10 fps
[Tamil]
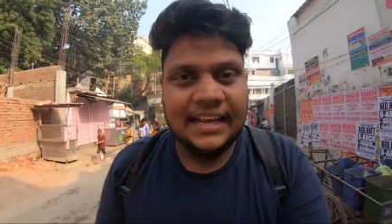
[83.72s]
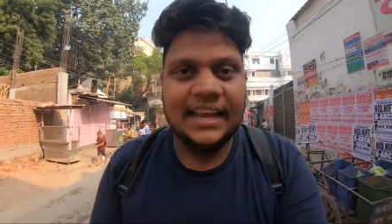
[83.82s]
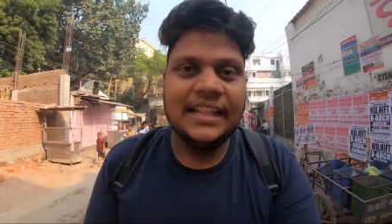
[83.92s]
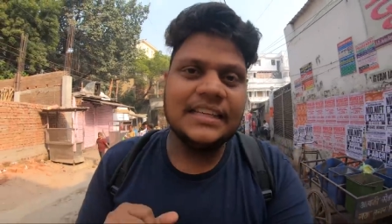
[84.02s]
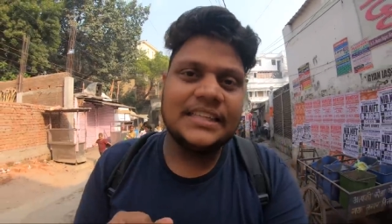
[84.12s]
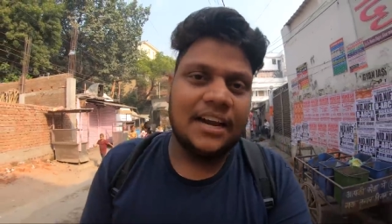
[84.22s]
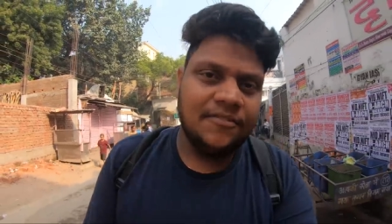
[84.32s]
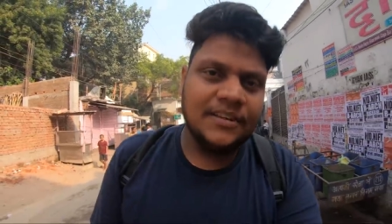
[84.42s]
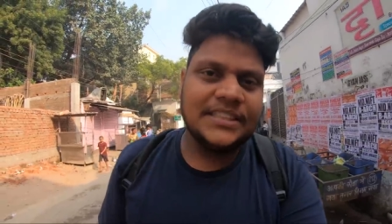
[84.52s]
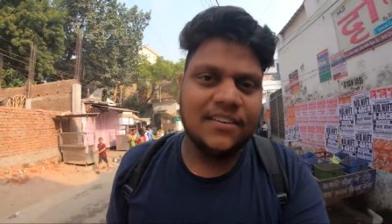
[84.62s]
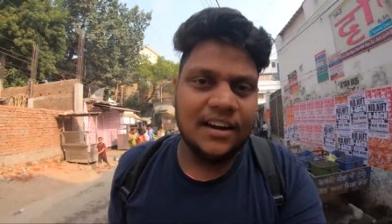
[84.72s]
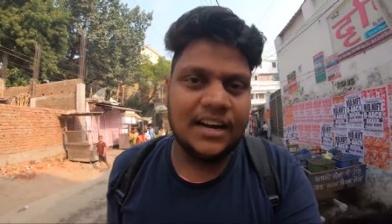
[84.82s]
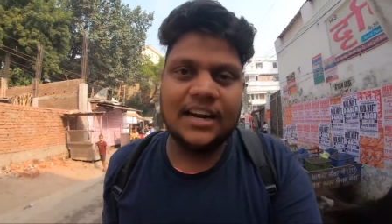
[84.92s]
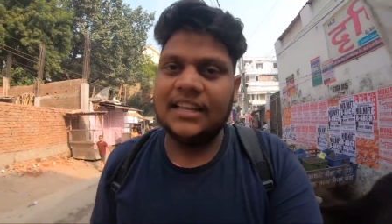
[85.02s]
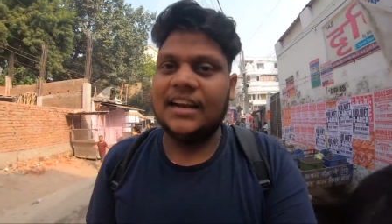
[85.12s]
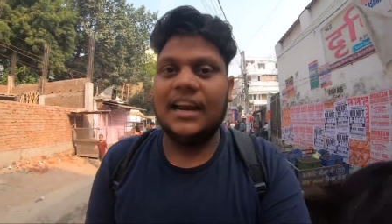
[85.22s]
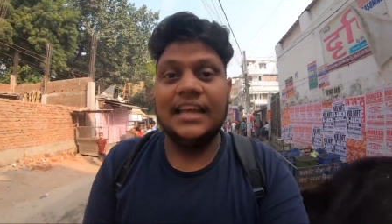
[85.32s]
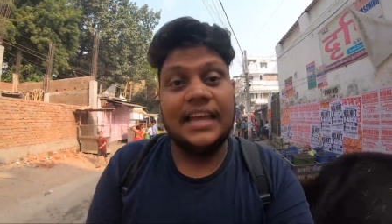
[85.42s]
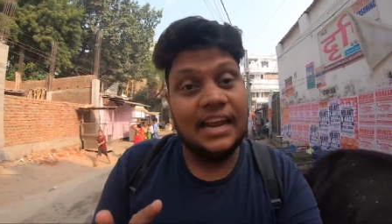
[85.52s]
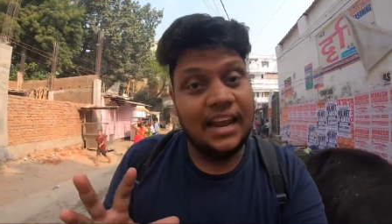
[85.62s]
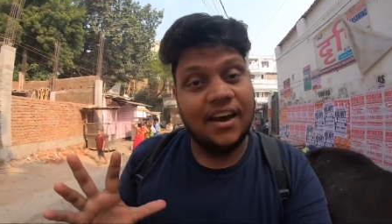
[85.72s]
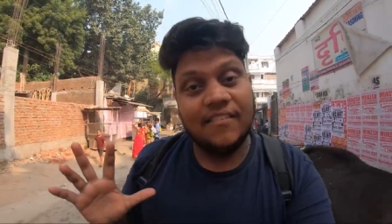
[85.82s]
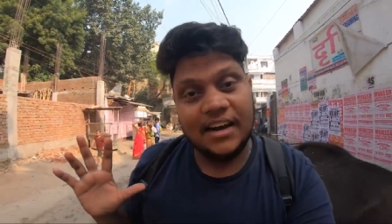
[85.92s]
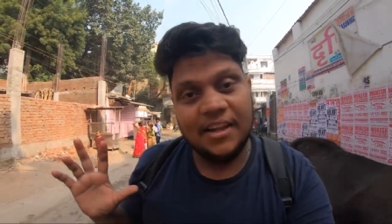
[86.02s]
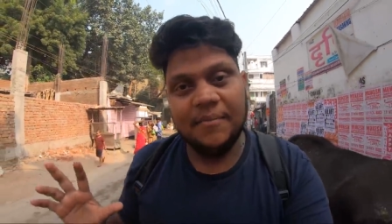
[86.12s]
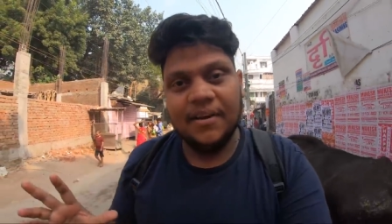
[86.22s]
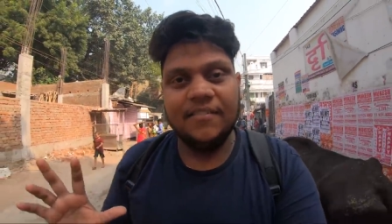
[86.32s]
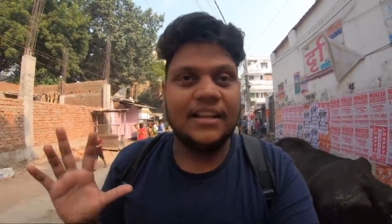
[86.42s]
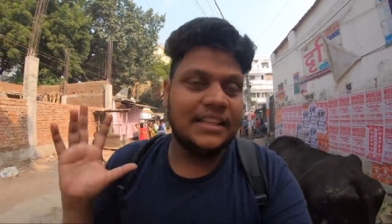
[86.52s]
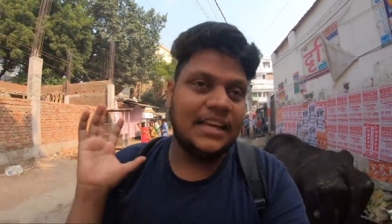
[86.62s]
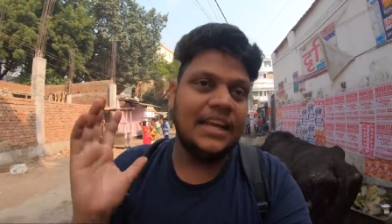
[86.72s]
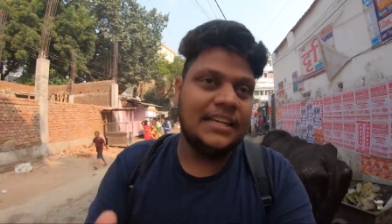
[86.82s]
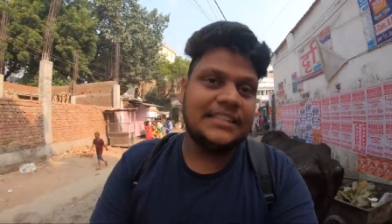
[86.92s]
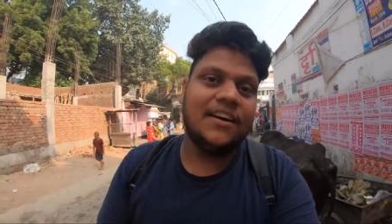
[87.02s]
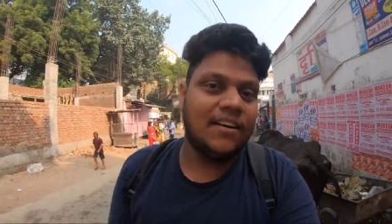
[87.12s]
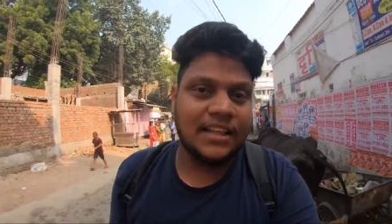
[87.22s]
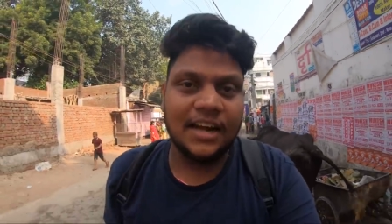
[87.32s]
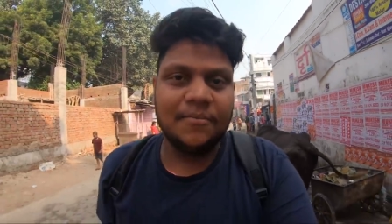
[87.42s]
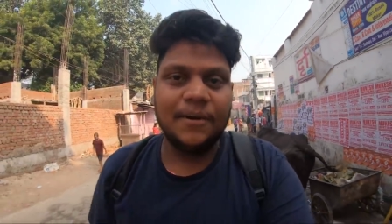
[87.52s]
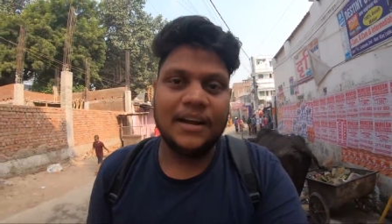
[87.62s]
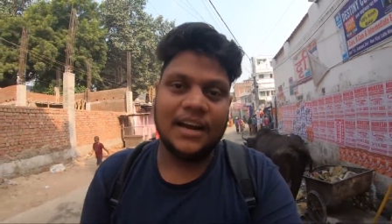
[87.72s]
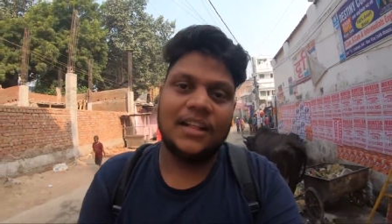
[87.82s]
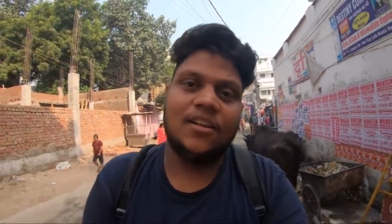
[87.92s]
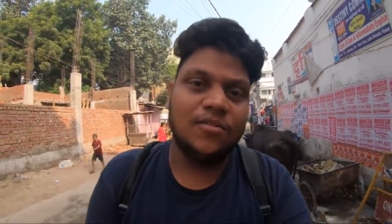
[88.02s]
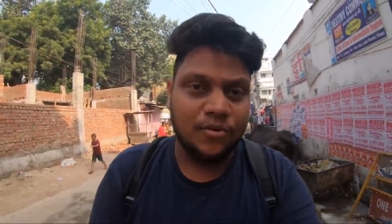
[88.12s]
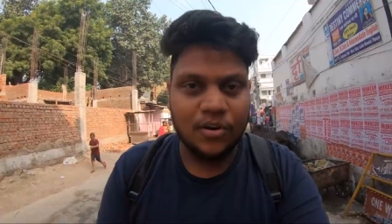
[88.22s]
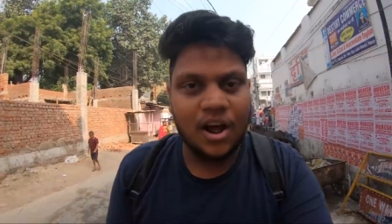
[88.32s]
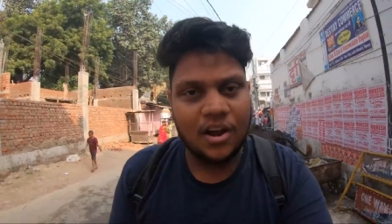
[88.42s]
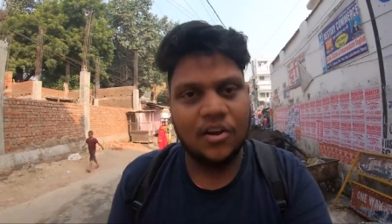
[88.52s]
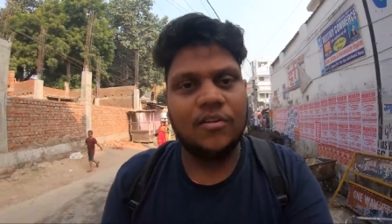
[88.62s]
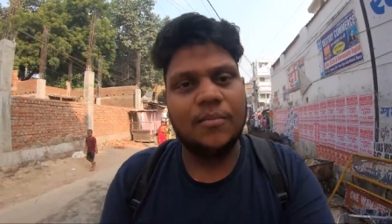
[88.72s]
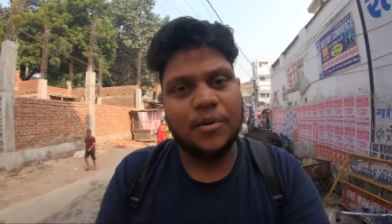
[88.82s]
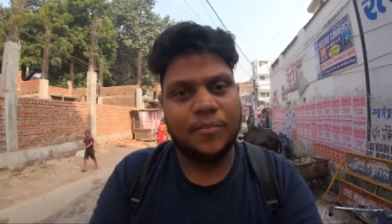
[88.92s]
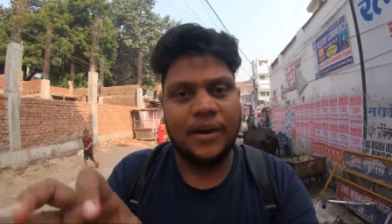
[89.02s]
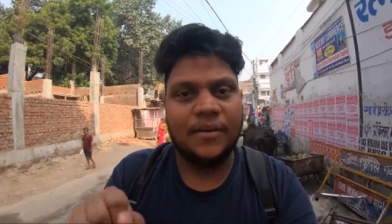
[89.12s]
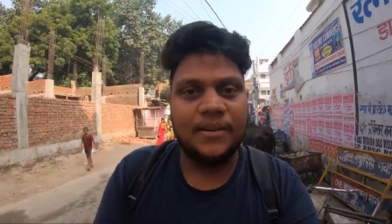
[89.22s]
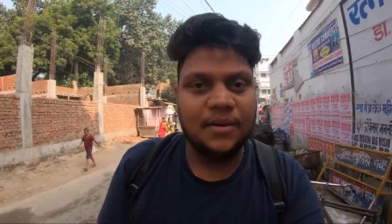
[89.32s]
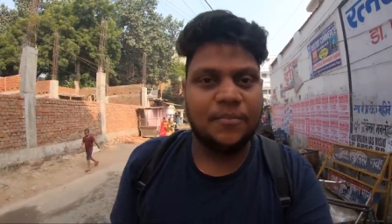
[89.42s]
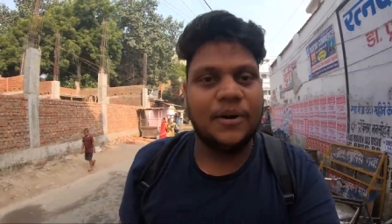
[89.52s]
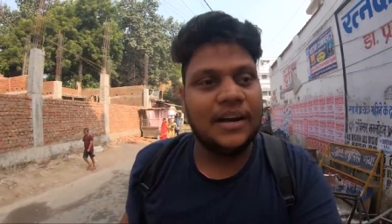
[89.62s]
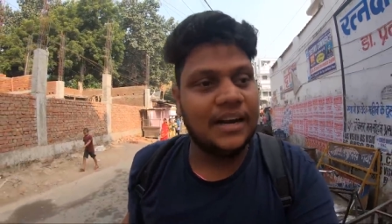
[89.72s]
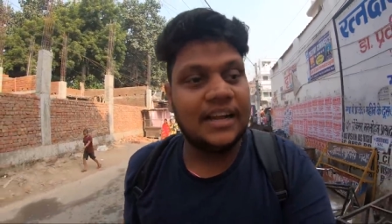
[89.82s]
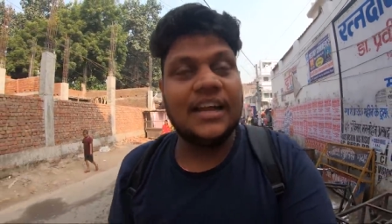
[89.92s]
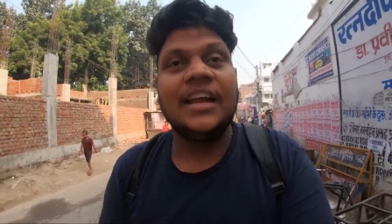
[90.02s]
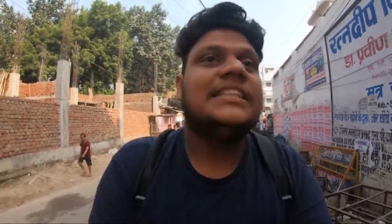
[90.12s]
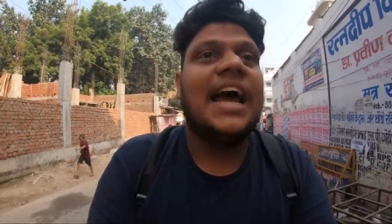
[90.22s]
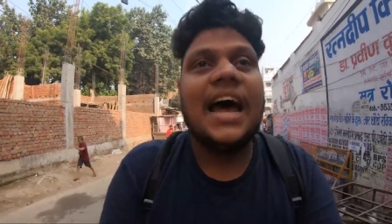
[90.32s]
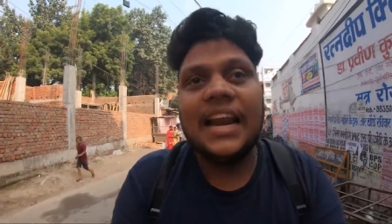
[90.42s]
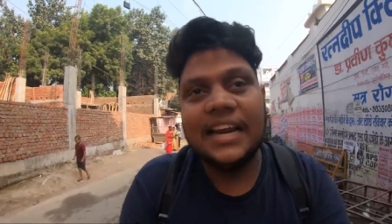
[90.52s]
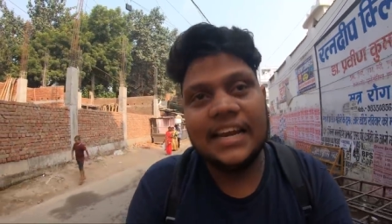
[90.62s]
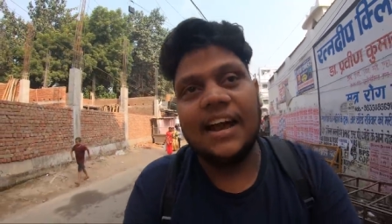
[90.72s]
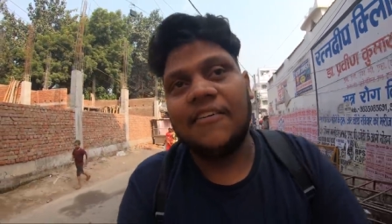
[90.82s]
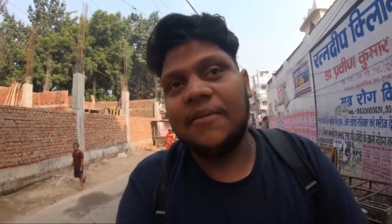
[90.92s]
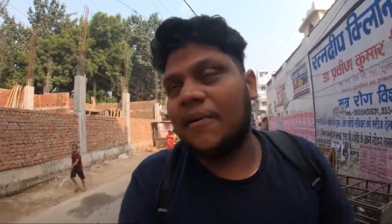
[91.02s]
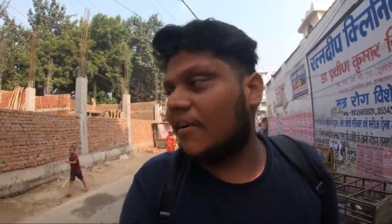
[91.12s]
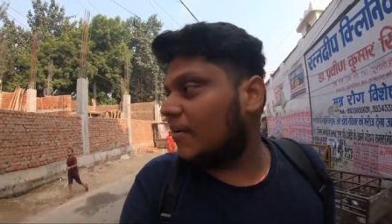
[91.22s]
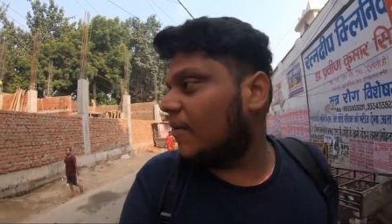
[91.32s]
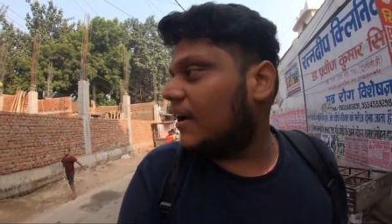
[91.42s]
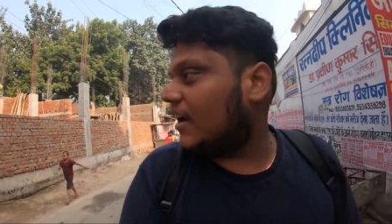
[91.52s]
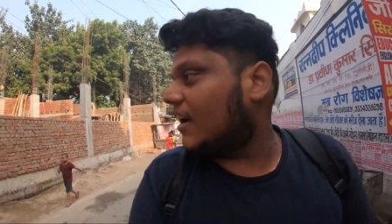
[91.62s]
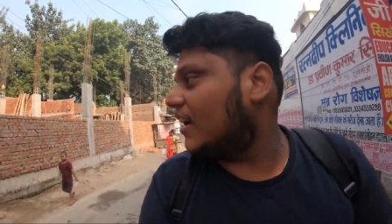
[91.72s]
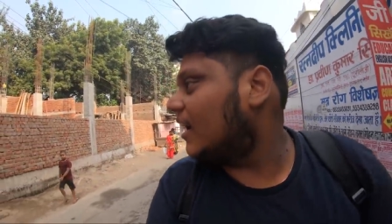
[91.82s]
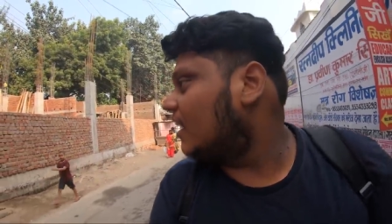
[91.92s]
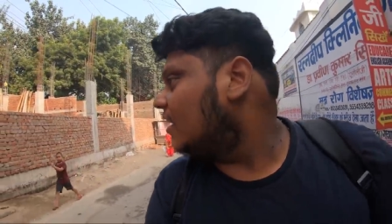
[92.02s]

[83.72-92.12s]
இப்போதைக்கு இந்த ஷட் ஃபெஸ்டிவல் இருக்கிறதுனால எல்லா வண்டியுமே வந்து ரிசர்வில் தாங்க போயிட்டுருக்கு அதாவது ஃபுல் ஆட்டோவாக புக் பண்ணி அப்படி தான் இருக்கு ஷேருக்கு எவனுமே வரமாட்டானுங்க